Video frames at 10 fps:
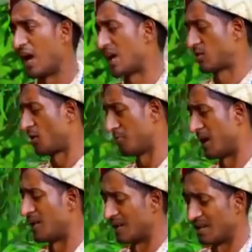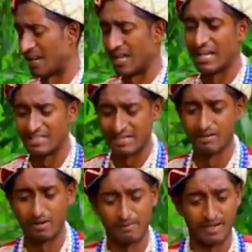আচ্ছা আল্লাহ এই
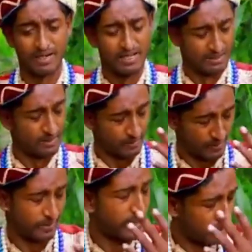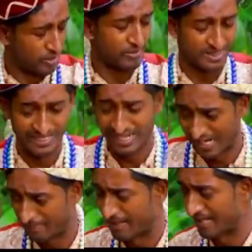আমার সবজি দেখা
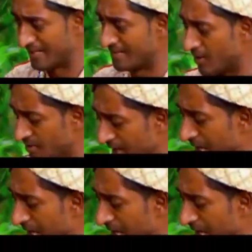লাগবে আর কান হোনা শোনা